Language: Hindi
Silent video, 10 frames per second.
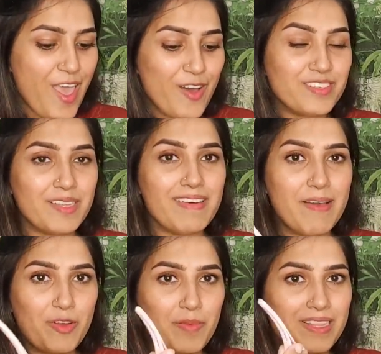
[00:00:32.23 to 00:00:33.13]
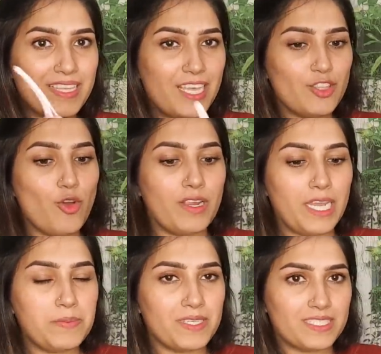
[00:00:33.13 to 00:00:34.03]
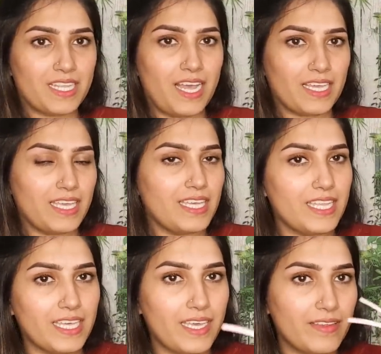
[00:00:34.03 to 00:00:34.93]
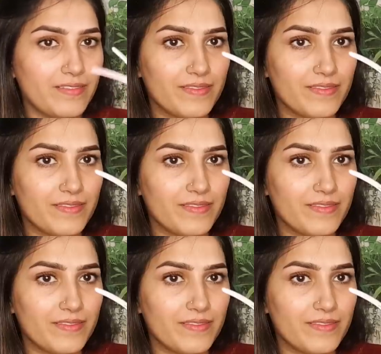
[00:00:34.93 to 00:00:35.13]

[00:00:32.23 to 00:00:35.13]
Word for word: उसके बाद आपको मिलती है दो क्लिप्स इस तरह की ये देखें